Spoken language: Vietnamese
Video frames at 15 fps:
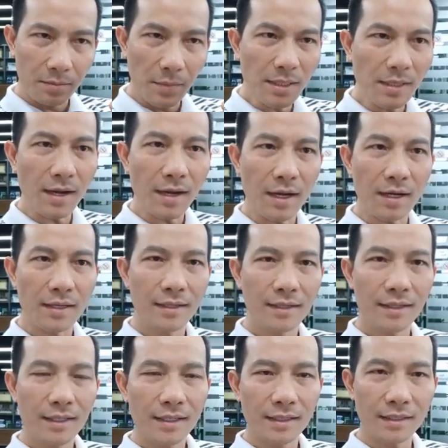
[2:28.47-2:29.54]
bất ngờ,
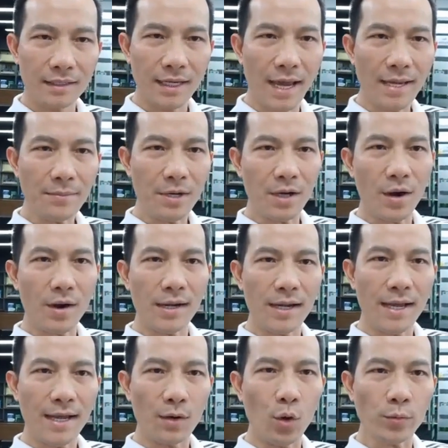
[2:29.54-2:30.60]
cái mà gọi
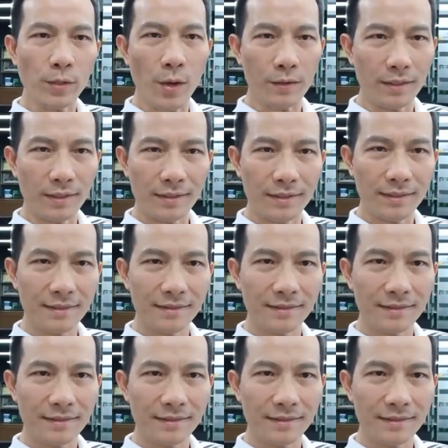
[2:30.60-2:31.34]
là úp sọt đấy,